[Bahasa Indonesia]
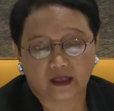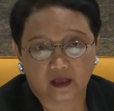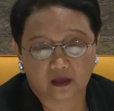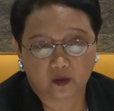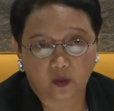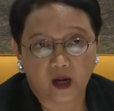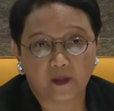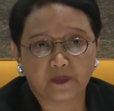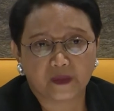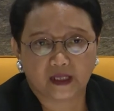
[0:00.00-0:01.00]
siswa
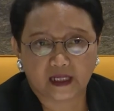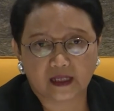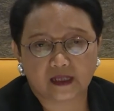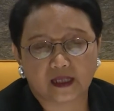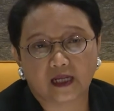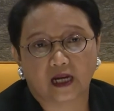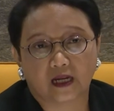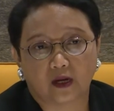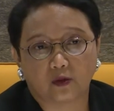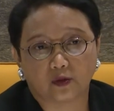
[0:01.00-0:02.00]
dari Sri
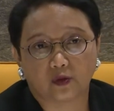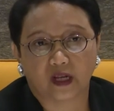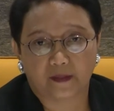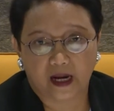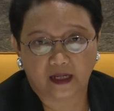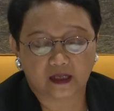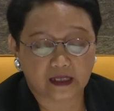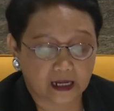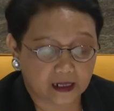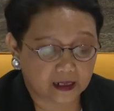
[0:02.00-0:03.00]
Lanka untuk
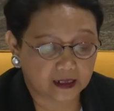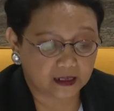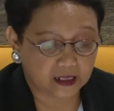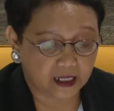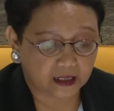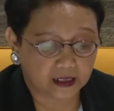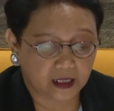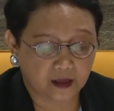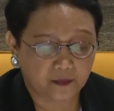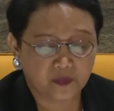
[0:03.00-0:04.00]
Lemhanas akan
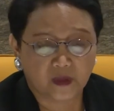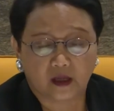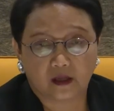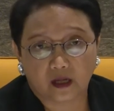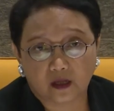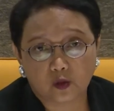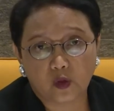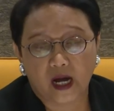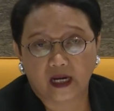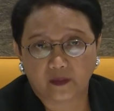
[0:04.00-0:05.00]
ditingkatkan. Yang
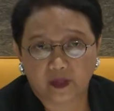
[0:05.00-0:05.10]
kedua ada